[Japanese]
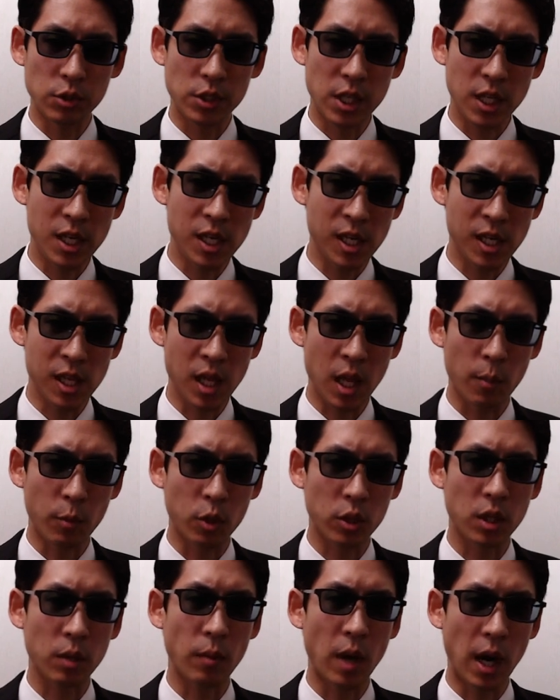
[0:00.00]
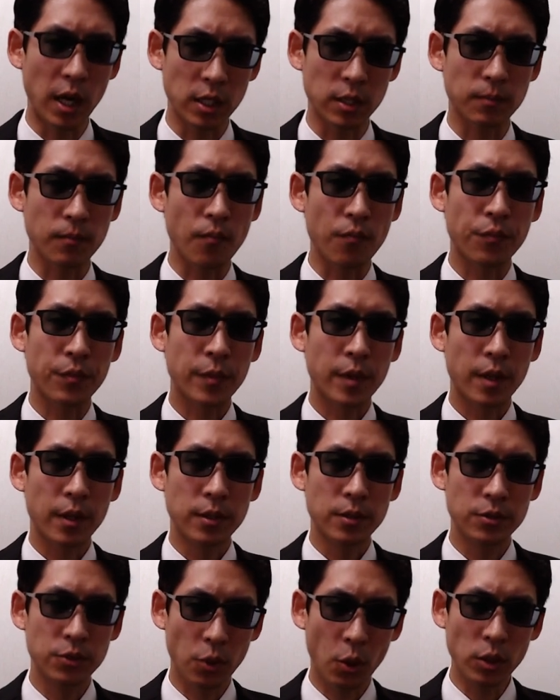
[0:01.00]
受け入れられないものでもあり、
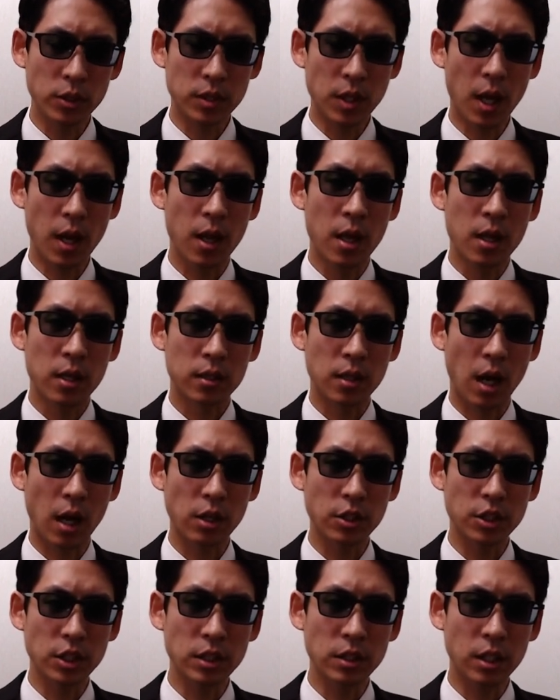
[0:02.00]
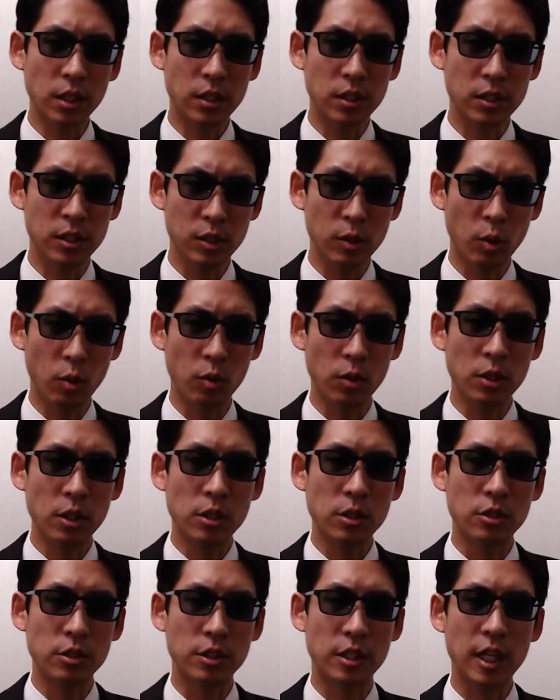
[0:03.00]
そういった革新的理論を
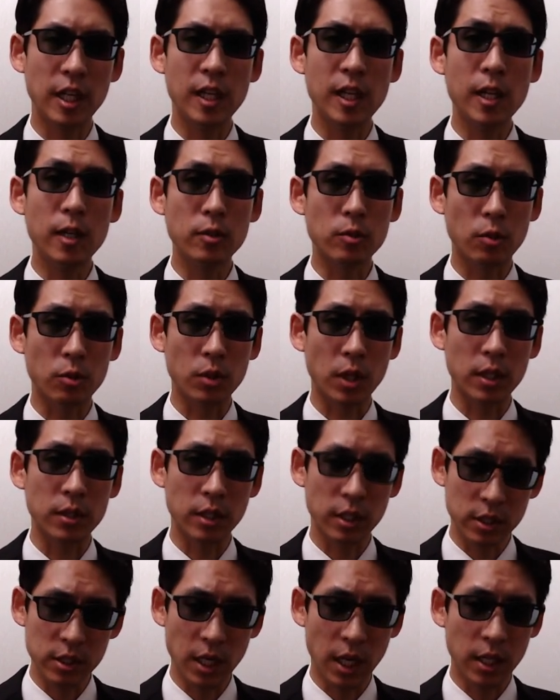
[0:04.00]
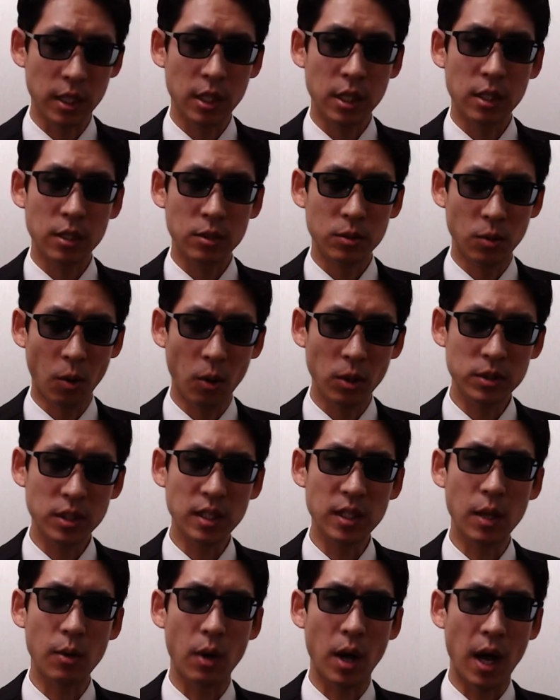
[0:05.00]
受け入れることができない同
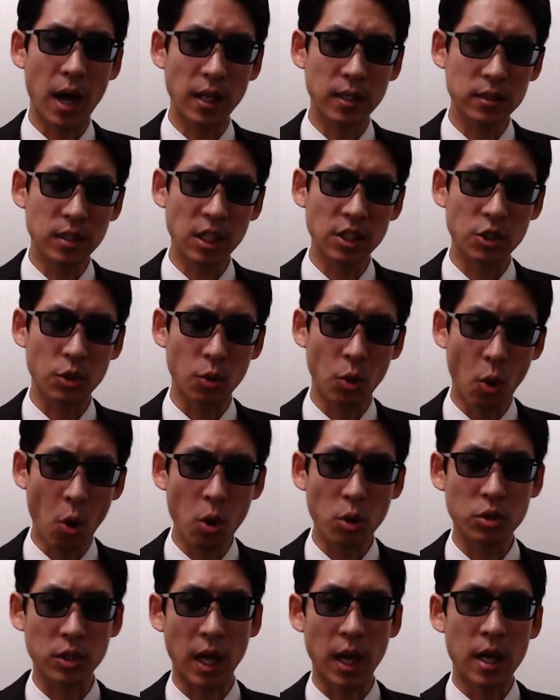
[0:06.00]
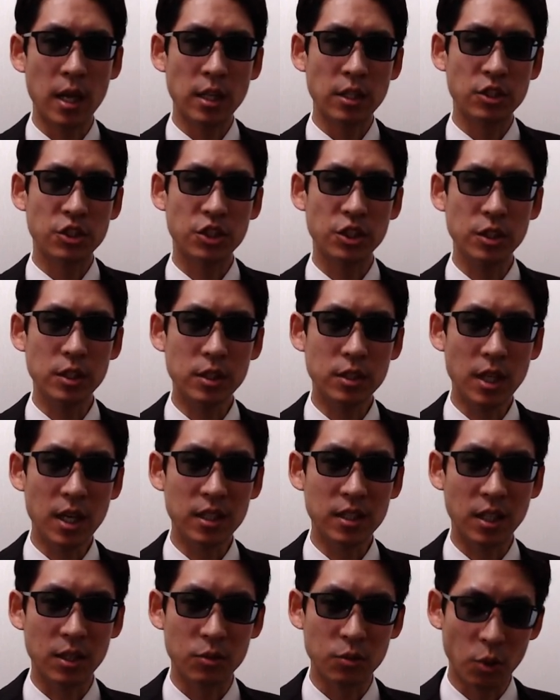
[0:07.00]
世代の反対者の多くが死に絶
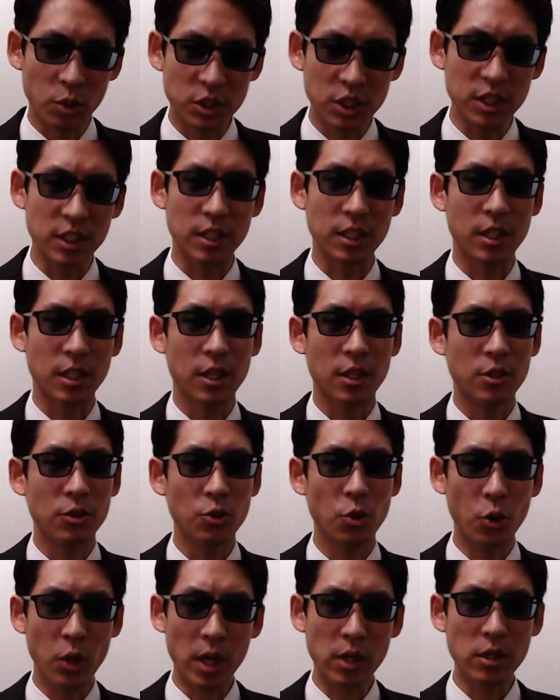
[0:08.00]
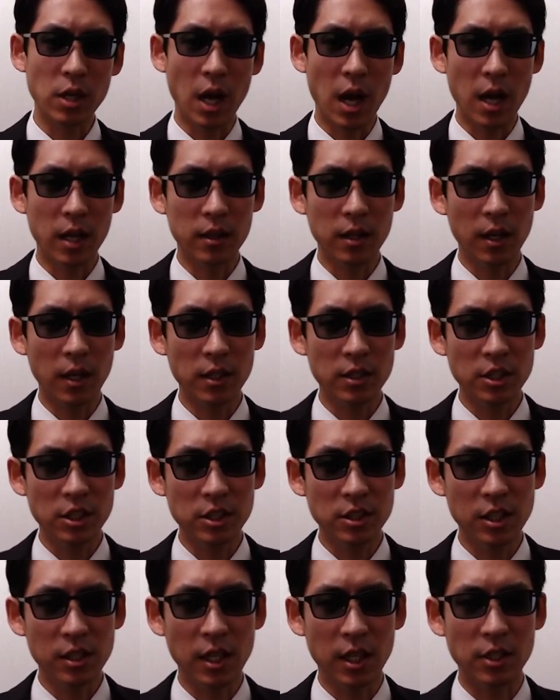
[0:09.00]
えた後にようやく新しい
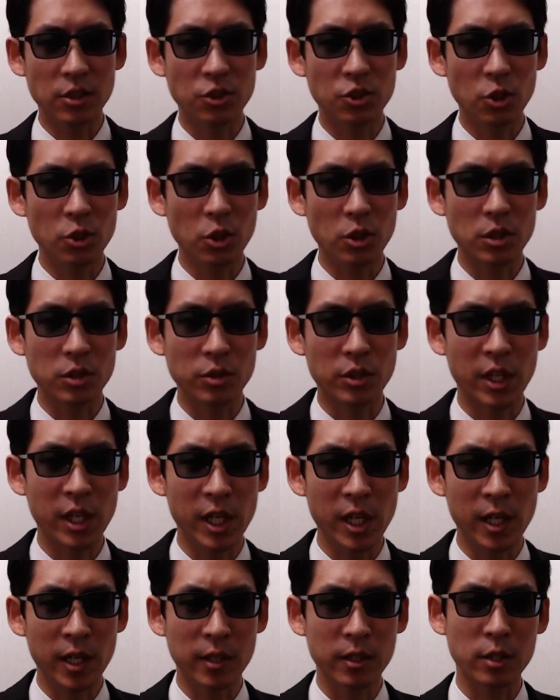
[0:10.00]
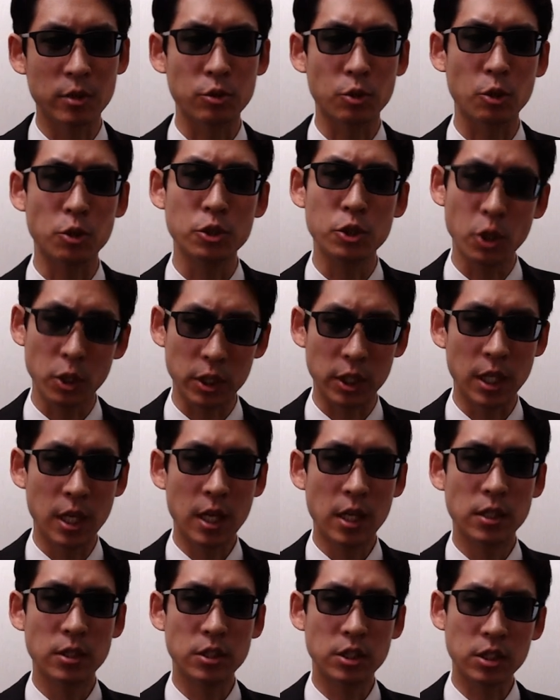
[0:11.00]
世代に徐々に受け入れられていくというように
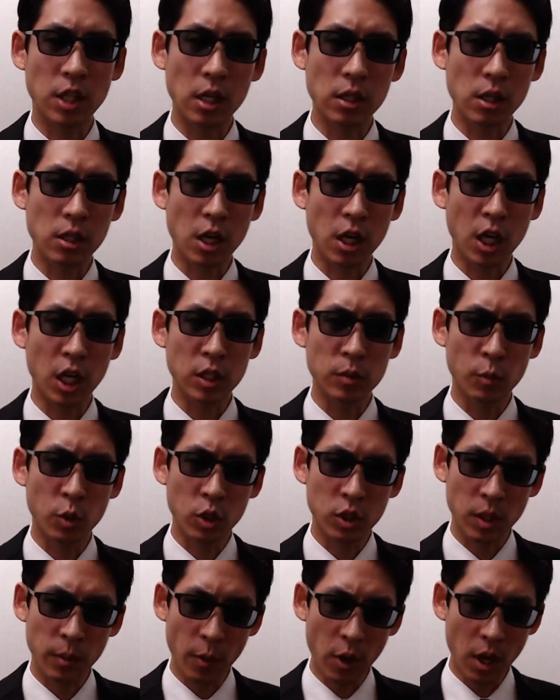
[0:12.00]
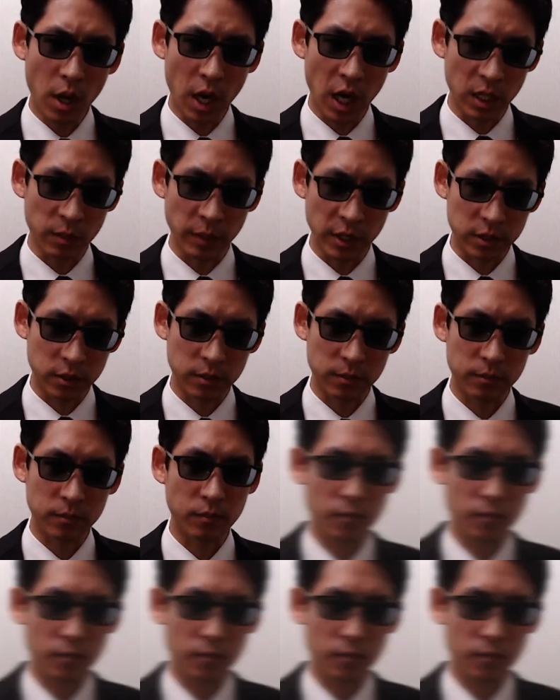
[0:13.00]
時間がかかるものでもあります。